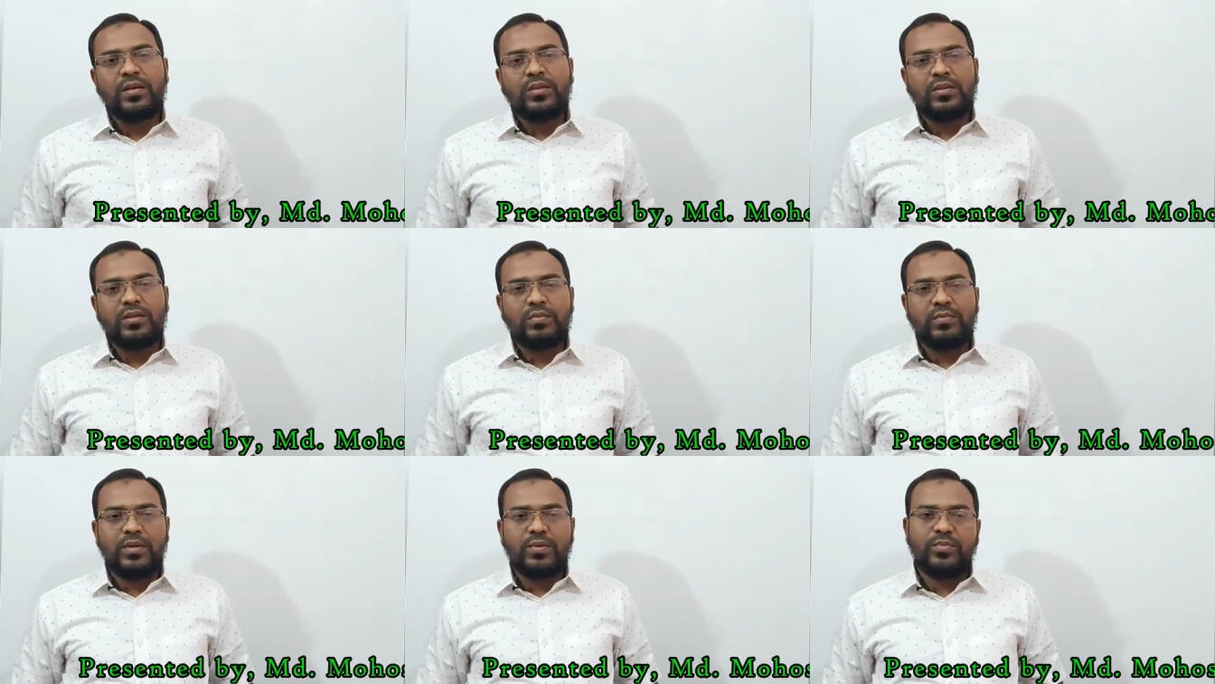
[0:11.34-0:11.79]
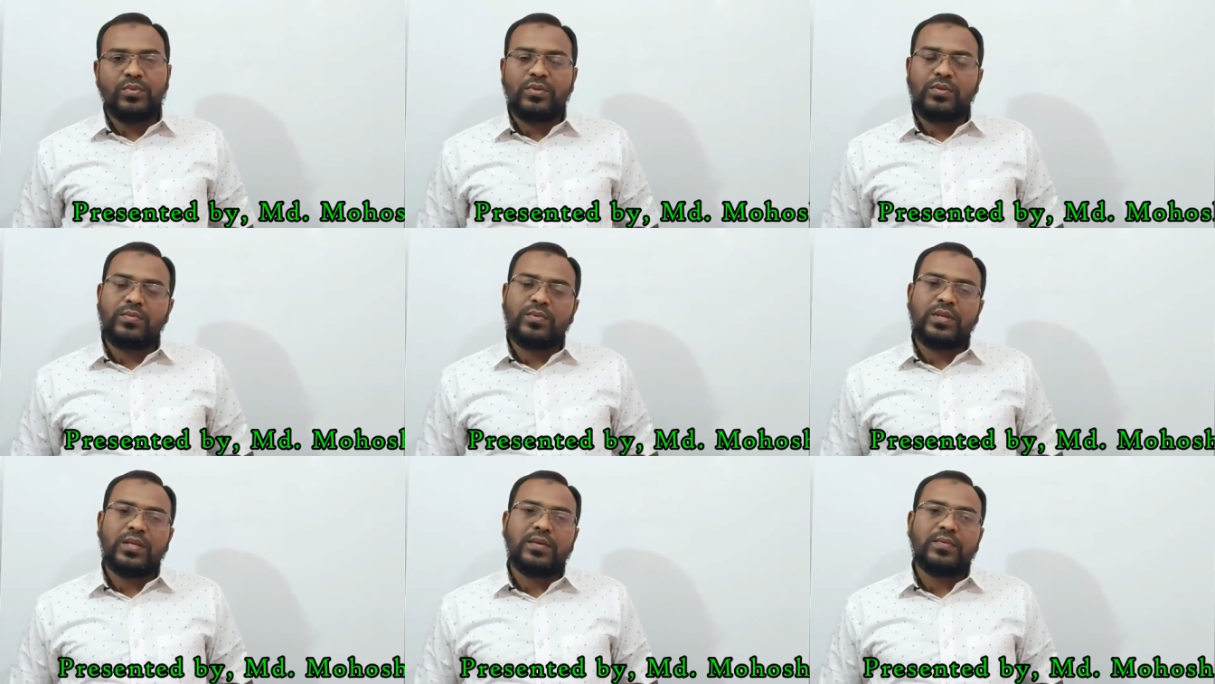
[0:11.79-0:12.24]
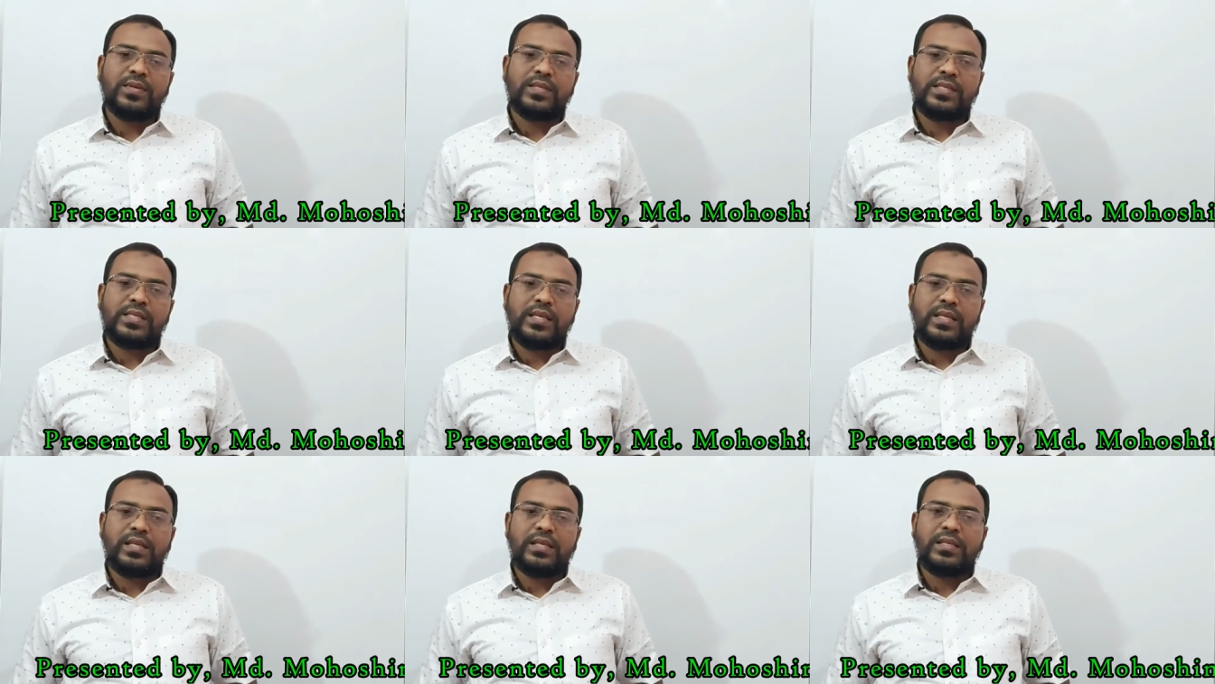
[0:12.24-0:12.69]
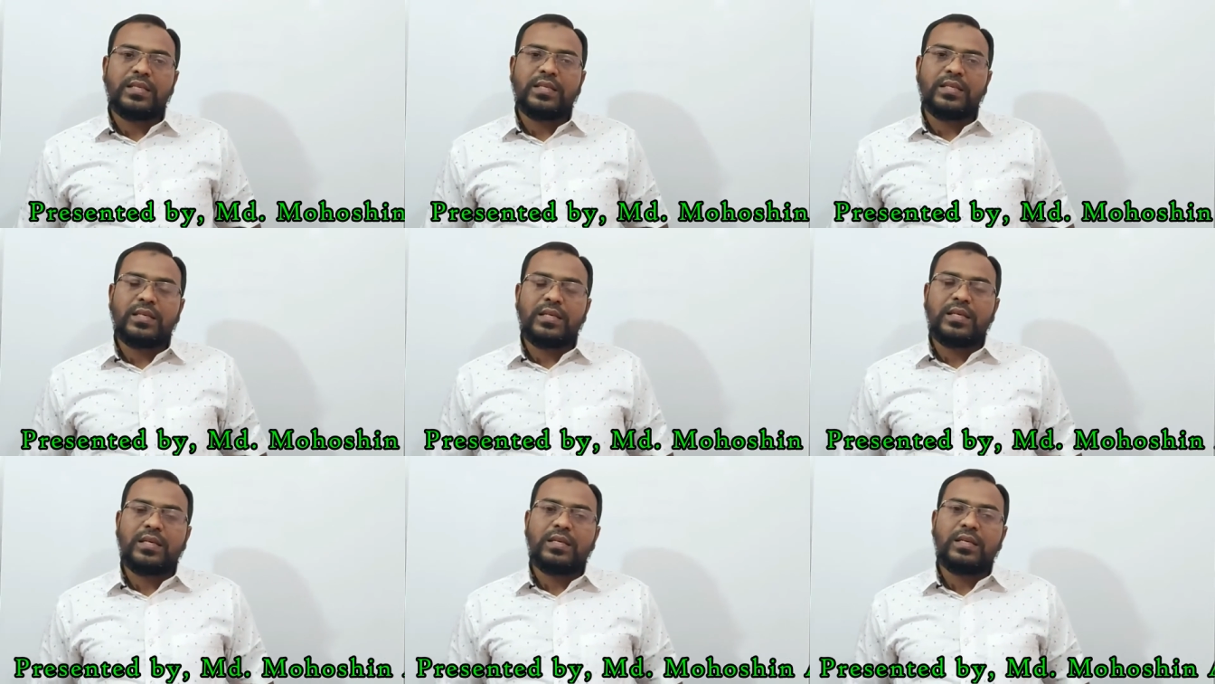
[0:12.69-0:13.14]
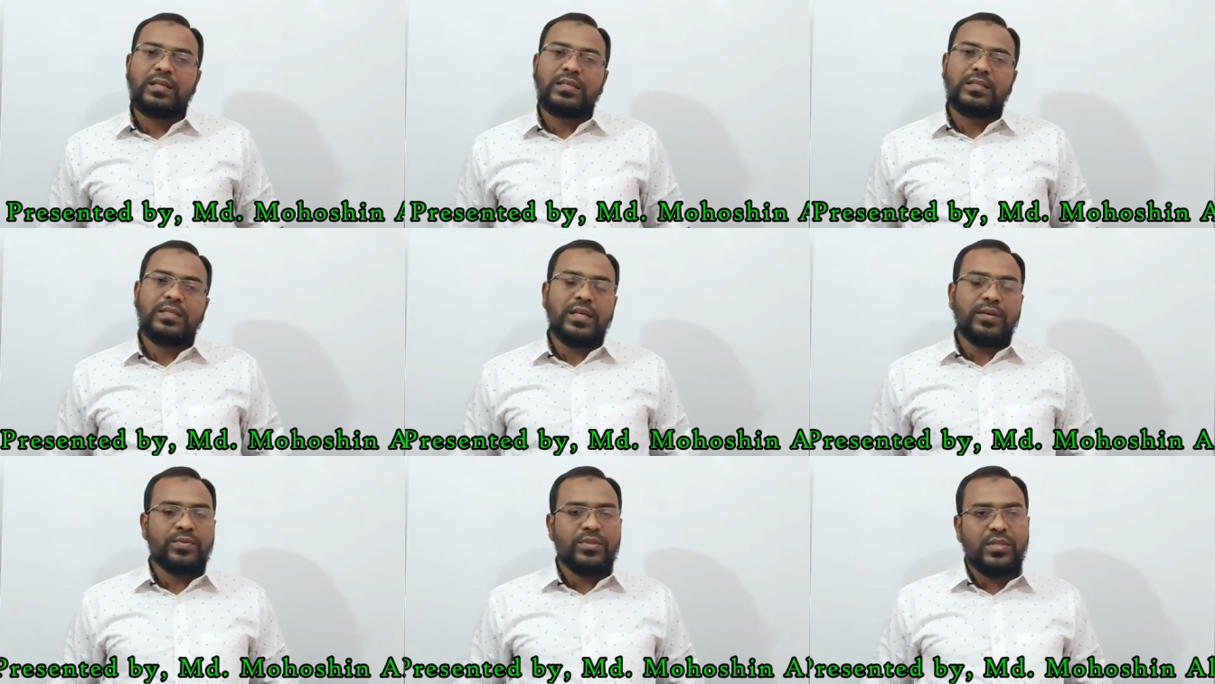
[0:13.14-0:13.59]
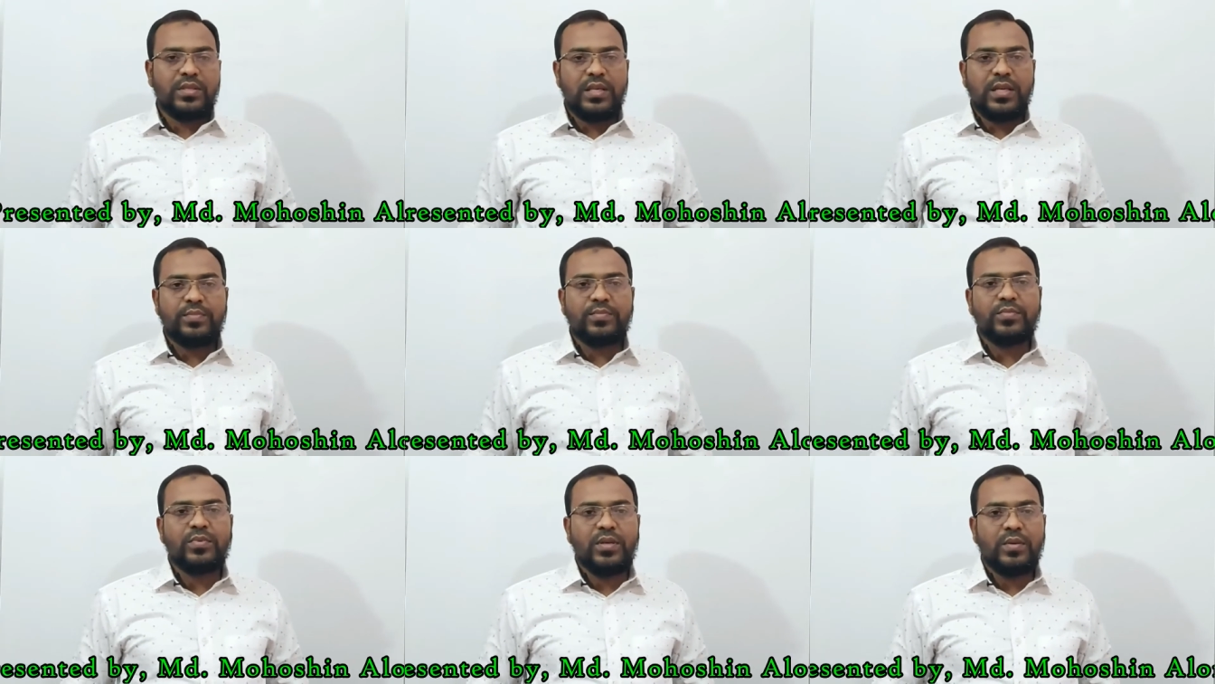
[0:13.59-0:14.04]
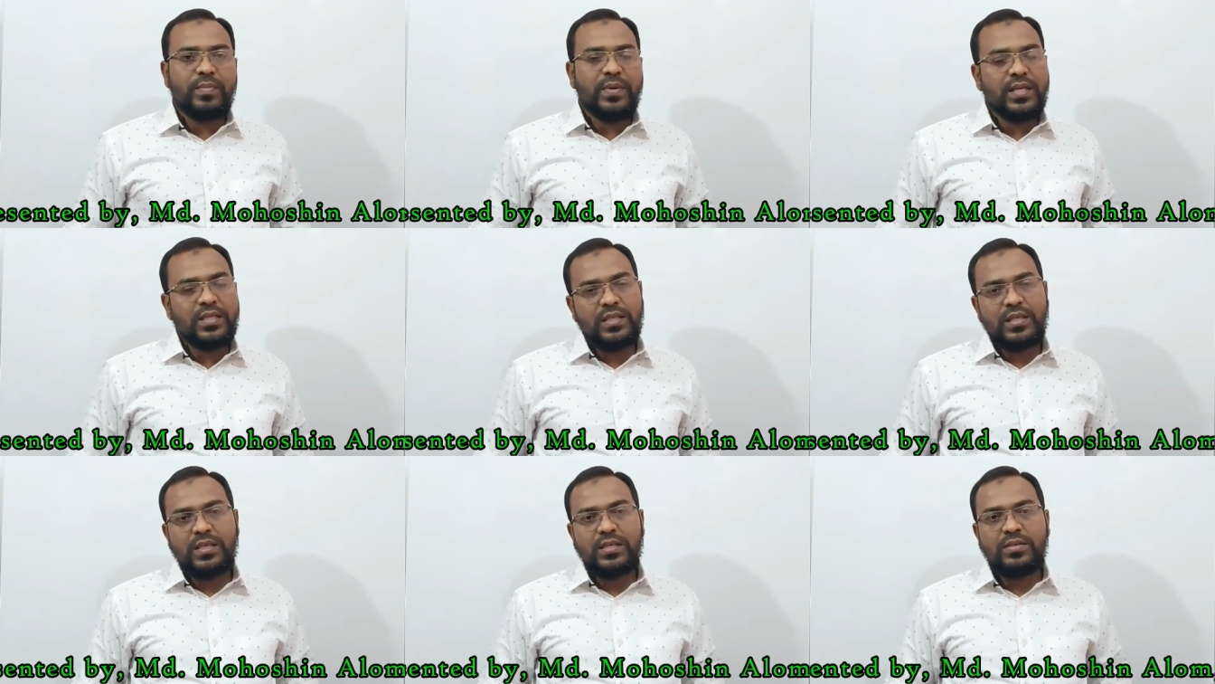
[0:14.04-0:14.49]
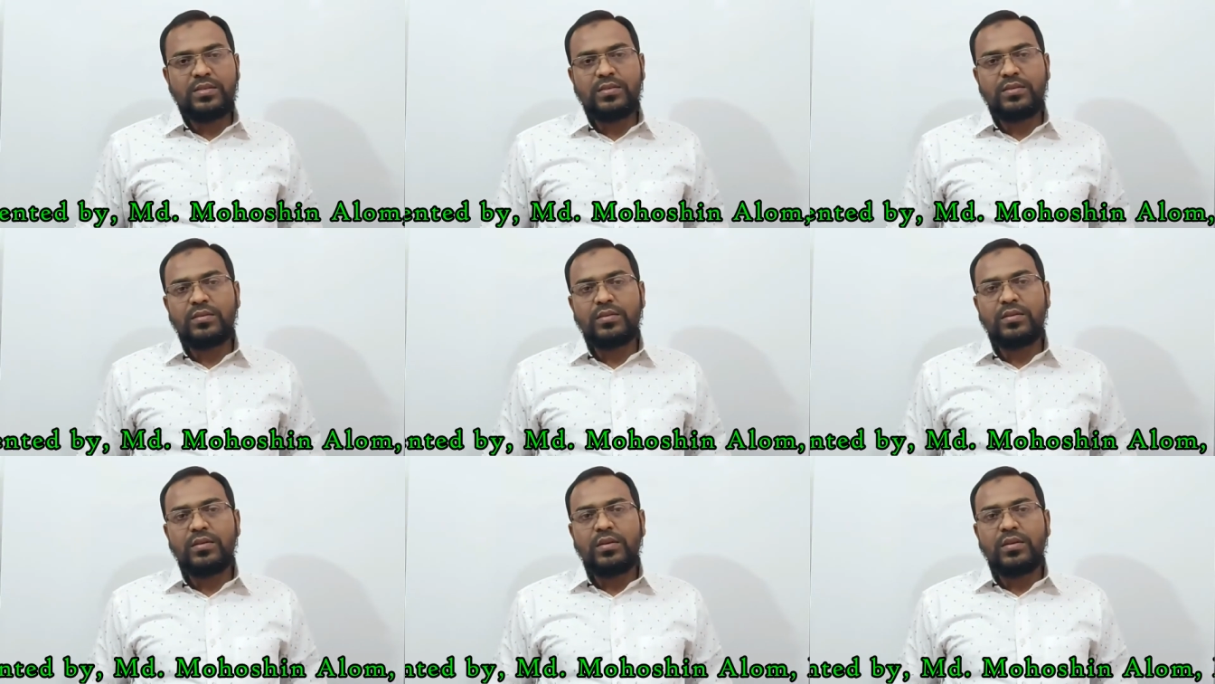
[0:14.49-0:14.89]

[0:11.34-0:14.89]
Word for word: তোমরা বরাবরই আমার চ্যানেলটিকে সাবস্ক্রাইব করে পাশে আছো